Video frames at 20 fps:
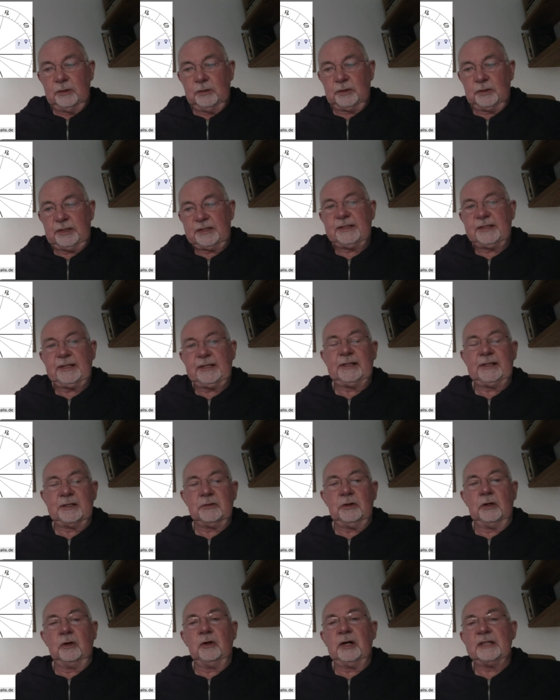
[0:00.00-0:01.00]
Und das ist dann
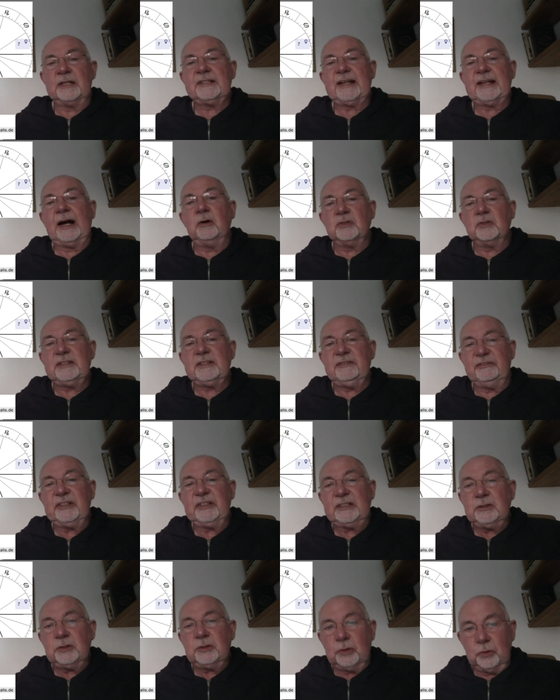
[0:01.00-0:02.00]
also auch als
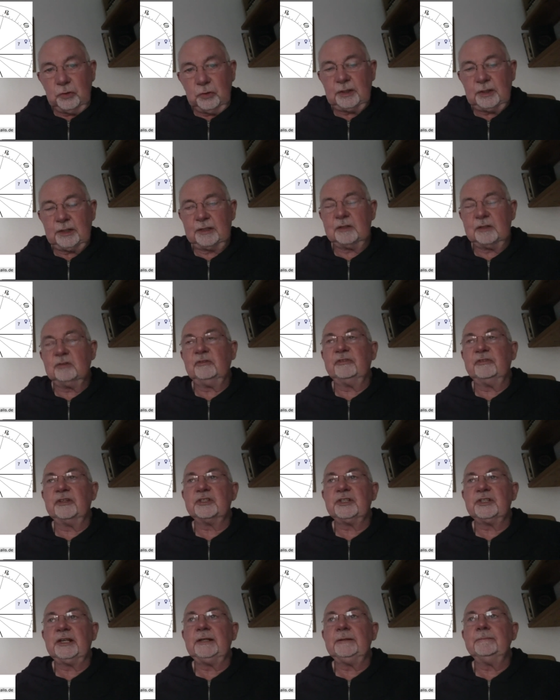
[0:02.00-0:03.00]
Auswirkung zu
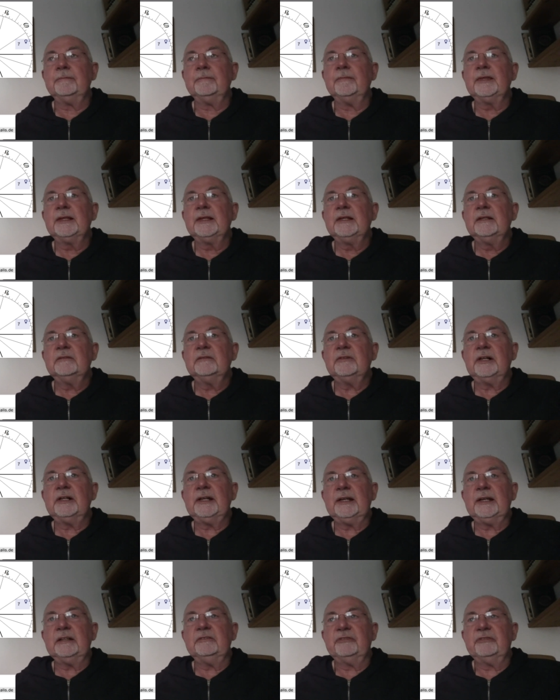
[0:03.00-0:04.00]
verstehen, weil
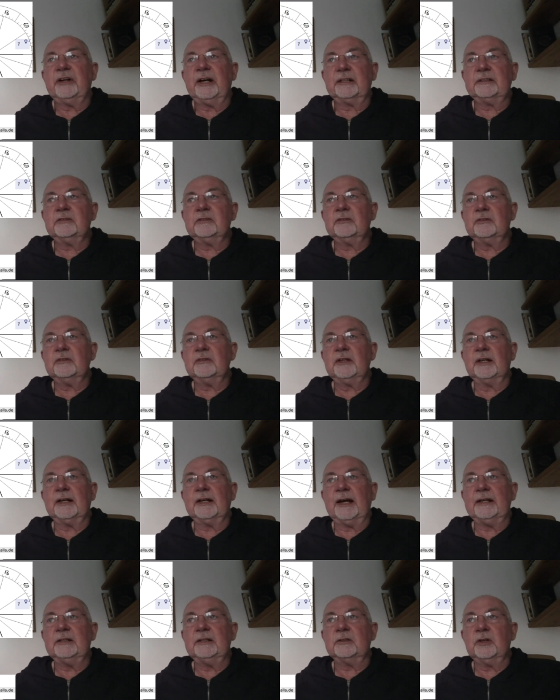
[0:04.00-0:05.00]
der Infarkt sozusagen
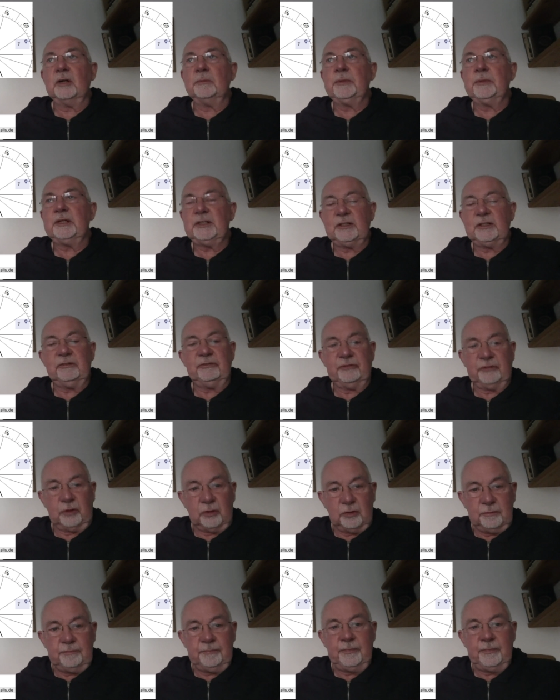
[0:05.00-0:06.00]
eine körperliche
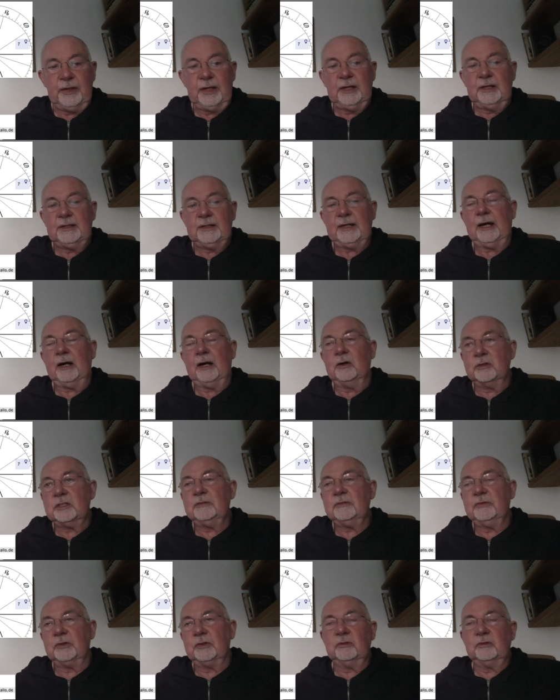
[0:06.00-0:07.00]
Form der
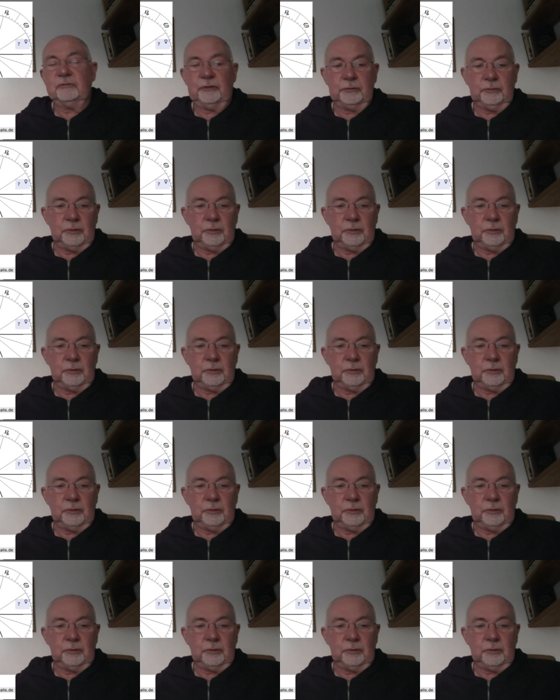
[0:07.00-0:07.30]
Auswirkung von